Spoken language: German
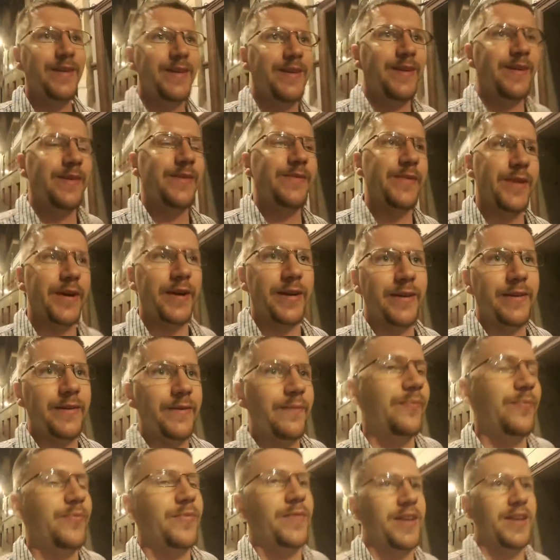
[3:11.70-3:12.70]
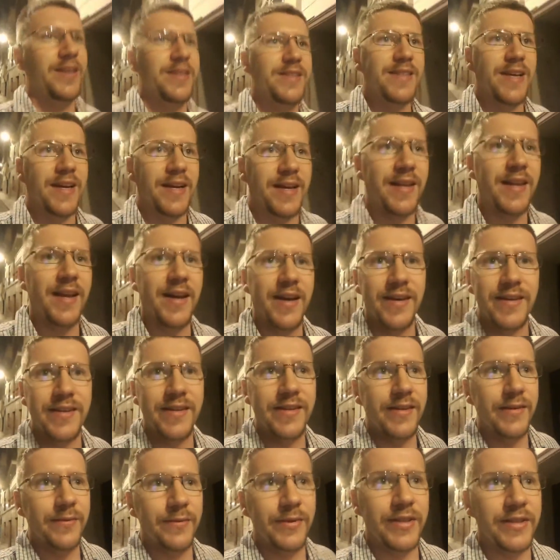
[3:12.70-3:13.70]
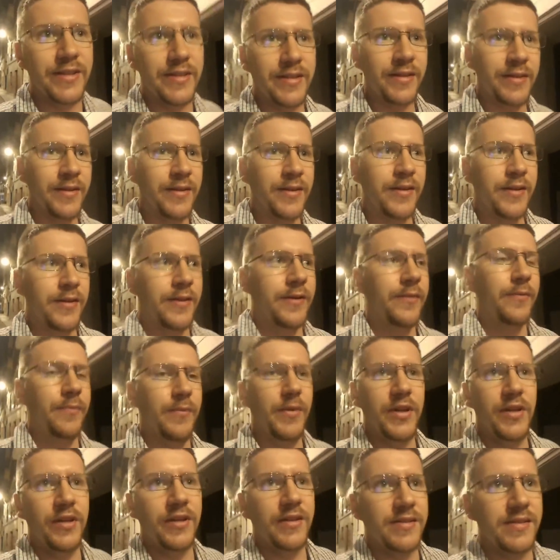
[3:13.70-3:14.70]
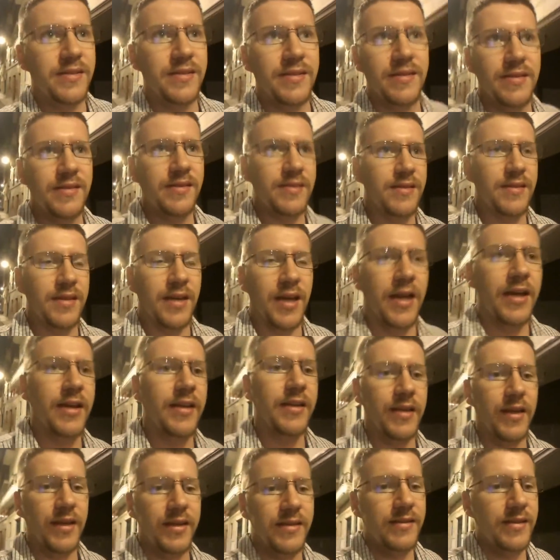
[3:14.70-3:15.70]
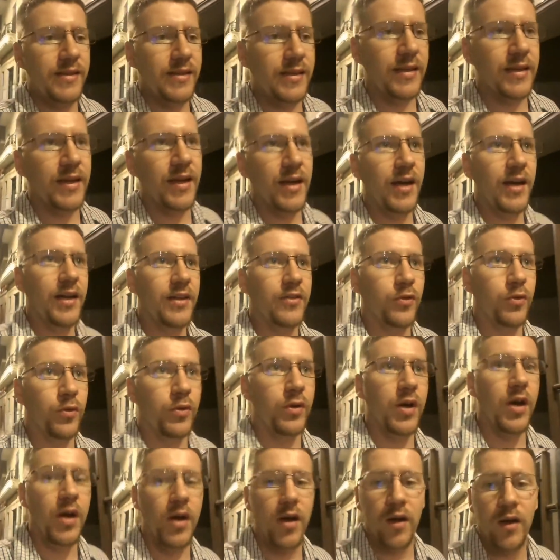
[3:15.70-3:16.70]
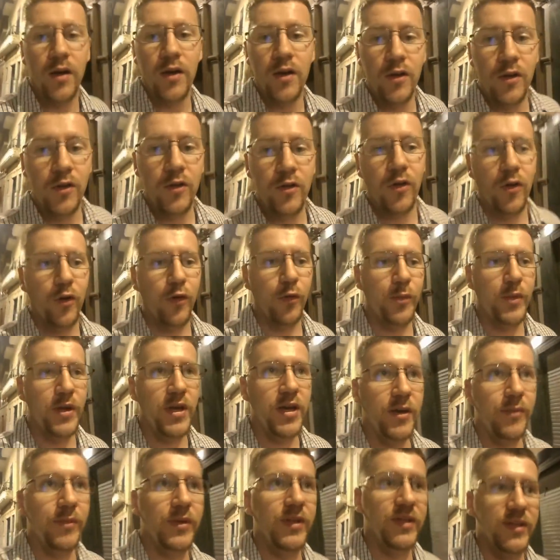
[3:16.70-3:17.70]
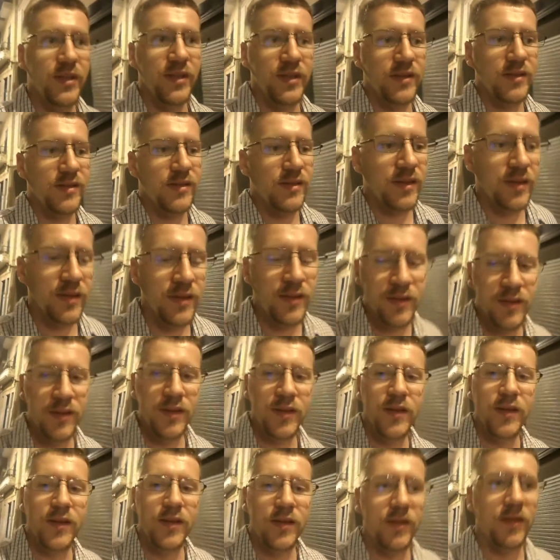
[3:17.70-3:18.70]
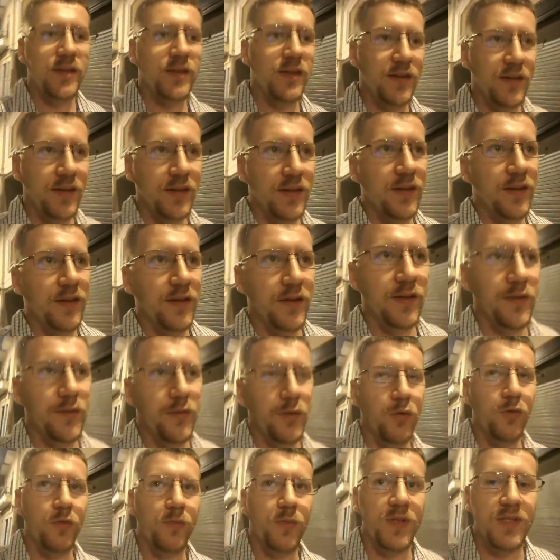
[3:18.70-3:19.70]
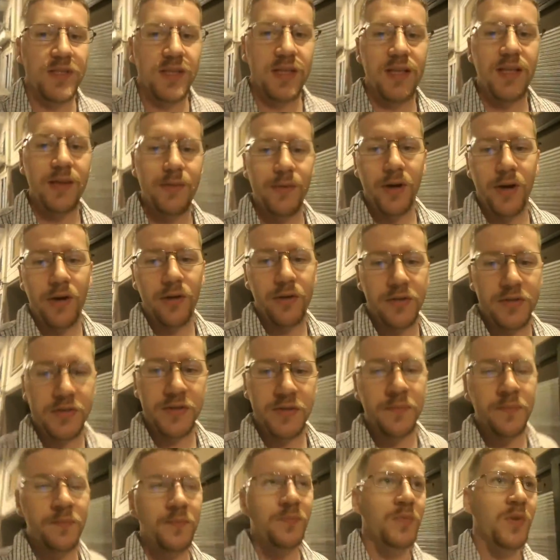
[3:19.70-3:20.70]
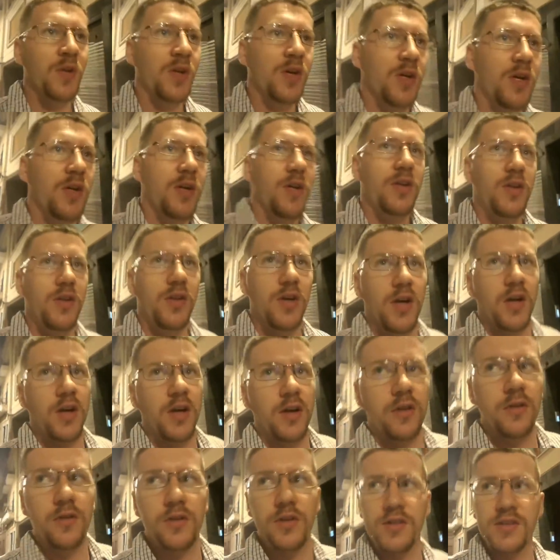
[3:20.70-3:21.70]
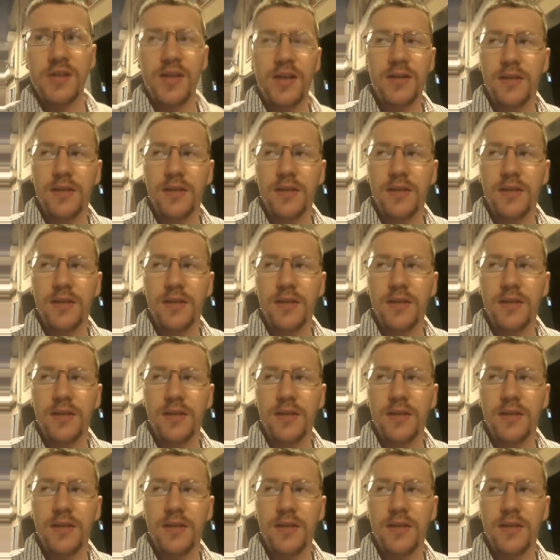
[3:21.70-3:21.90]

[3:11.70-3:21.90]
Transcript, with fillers: Ich meine, ist ja klar hier mit mindestens 33 Grad oder noch mehr mittags, da ruht man sich lieber aus ja, gesagt,